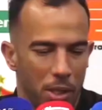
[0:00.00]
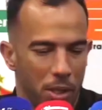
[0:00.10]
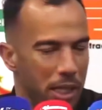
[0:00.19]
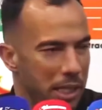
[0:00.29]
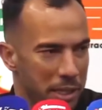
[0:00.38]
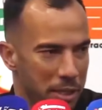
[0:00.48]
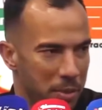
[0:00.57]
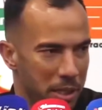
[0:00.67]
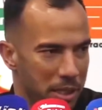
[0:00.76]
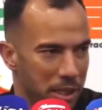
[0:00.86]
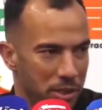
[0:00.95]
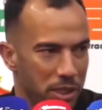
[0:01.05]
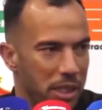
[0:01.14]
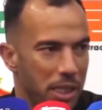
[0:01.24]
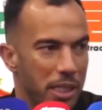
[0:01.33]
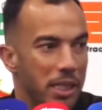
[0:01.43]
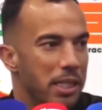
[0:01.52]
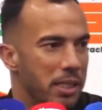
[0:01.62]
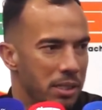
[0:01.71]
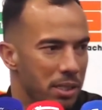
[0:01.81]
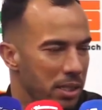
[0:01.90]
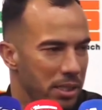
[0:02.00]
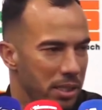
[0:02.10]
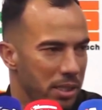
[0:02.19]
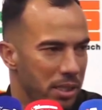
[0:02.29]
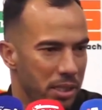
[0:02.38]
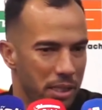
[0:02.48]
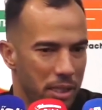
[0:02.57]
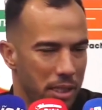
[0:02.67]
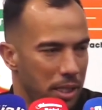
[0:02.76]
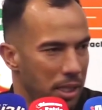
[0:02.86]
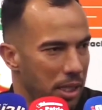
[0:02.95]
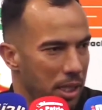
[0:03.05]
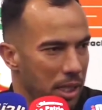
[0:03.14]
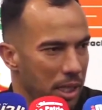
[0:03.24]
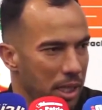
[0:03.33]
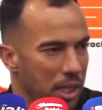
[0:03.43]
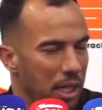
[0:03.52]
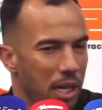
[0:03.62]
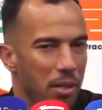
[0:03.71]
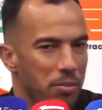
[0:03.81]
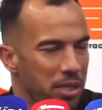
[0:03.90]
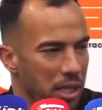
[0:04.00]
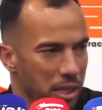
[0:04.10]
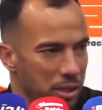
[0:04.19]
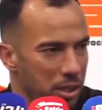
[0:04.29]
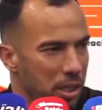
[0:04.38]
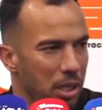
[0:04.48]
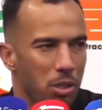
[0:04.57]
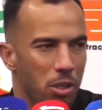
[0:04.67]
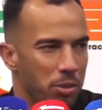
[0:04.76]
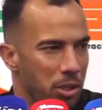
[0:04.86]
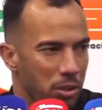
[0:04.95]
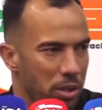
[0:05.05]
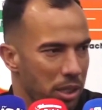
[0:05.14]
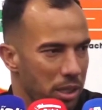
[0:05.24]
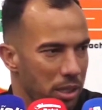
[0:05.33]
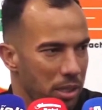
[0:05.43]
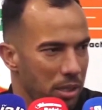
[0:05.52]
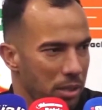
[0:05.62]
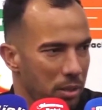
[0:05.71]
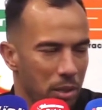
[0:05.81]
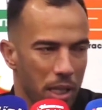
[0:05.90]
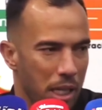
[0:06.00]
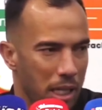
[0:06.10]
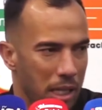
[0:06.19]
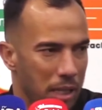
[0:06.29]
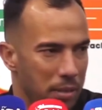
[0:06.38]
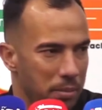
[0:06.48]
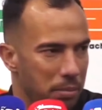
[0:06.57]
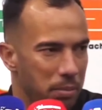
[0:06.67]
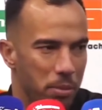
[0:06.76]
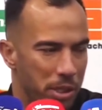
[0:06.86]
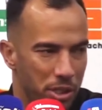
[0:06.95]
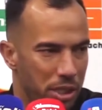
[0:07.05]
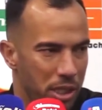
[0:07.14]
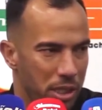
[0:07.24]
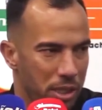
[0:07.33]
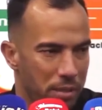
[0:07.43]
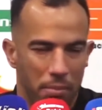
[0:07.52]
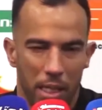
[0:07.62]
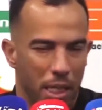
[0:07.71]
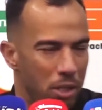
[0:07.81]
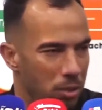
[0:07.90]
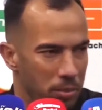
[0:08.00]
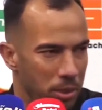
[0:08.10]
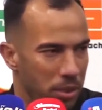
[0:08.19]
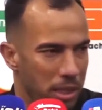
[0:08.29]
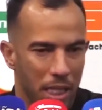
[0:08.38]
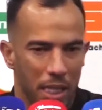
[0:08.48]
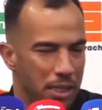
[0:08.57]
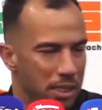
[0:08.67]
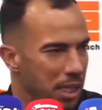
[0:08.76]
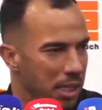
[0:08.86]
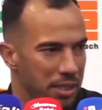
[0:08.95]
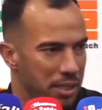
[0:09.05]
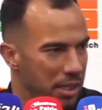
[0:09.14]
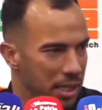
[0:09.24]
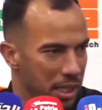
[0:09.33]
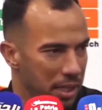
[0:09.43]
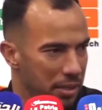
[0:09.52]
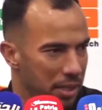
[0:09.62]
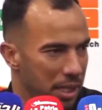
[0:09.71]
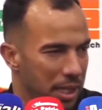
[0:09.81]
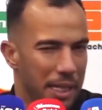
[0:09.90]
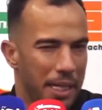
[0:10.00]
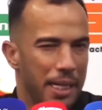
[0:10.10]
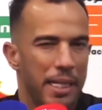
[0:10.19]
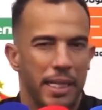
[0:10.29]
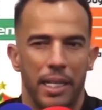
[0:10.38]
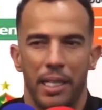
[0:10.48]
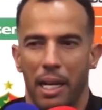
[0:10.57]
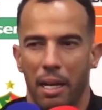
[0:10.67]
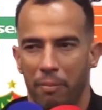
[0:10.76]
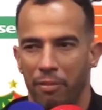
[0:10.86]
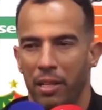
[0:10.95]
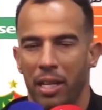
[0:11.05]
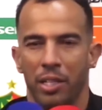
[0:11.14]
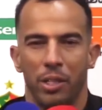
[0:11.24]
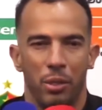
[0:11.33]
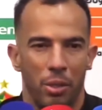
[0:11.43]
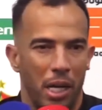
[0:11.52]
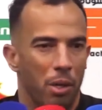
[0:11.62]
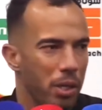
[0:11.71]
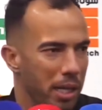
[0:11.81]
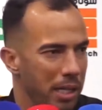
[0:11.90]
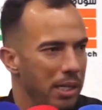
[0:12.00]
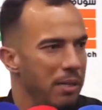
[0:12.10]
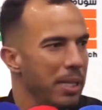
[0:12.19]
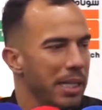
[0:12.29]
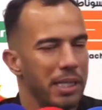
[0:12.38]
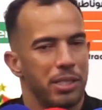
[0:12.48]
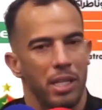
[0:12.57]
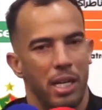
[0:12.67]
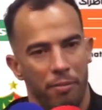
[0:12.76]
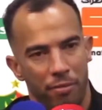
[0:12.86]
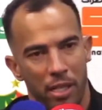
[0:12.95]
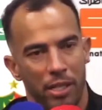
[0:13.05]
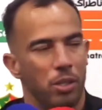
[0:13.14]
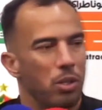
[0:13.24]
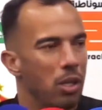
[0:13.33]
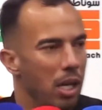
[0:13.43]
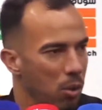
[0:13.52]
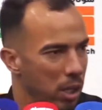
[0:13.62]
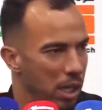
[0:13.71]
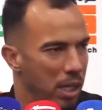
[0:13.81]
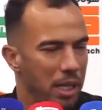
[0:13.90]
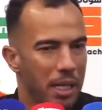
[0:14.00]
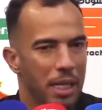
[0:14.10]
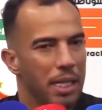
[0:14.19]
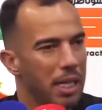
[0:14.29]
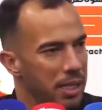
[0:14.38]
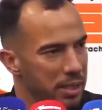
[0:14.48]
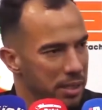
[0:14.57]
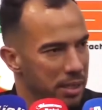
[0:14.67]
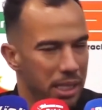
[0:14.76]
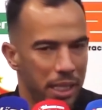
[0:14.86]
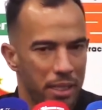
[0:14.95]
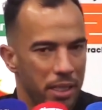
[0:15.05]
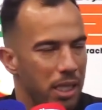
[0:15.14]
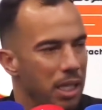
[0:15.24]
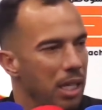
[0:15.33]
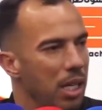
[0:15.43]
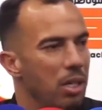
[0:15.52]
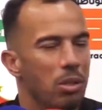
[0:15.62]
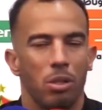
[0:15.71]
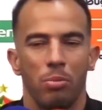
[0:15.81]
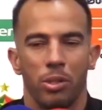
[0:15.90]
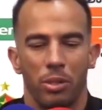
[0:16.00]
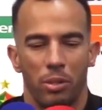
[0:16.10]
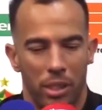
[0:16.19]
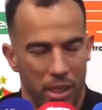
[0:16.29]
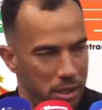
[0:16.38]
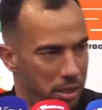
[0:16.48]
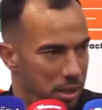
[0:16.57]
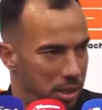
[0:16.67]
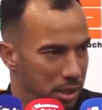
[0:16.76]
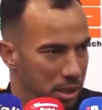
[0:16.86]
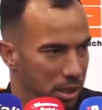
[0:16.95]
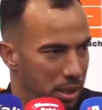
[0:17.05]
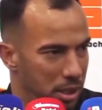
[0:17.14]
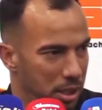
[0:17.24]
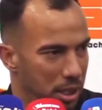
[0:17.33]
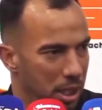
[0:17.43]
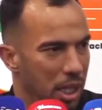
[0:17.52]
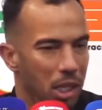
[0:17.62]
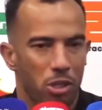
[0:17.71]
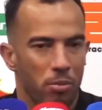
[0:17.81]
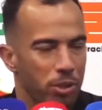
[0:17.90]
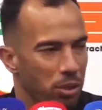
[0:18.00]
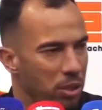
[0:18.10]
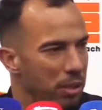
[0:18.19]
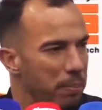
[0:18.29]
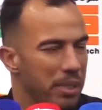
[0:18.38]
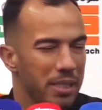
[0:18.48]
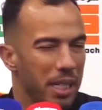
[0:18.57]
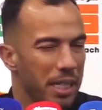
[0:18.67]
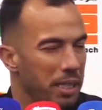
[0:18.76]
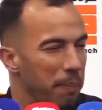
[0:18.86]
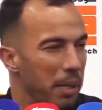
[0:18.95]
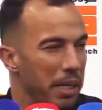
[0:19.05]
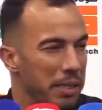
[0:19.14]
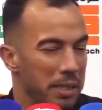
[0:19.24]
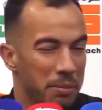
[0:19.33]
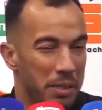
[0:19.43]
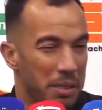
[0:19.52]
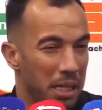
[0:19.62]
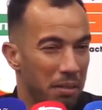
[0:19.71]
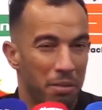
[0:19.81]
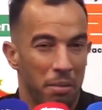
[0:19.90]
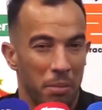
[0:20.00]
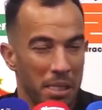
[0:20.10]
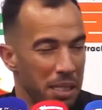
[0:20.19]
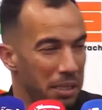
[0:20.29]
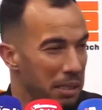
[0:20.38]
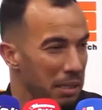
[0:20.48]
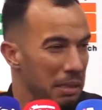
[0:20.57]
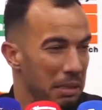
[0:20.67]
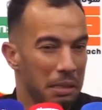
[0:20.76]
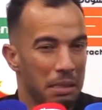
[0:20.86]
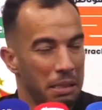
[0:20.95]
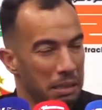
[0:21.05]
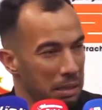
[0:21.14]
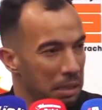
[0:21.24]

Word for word: والله انا عندي ميساج ديريكت ليك انت كي سقسيتني ام ستاج خلوهم ترونكيل والله العظيم بون مانيش عليه مي خلوهم ترونكيل خلاص لا ليست اندارت اللي كان حاب فلان يروح وراح اللي ما كانش حاب فلان يروح وراح لا ليست اندارت خلوهم ترونكيل خلوهم ترونكيل بيس كاين دي بارازيت بزاف مصادر آه،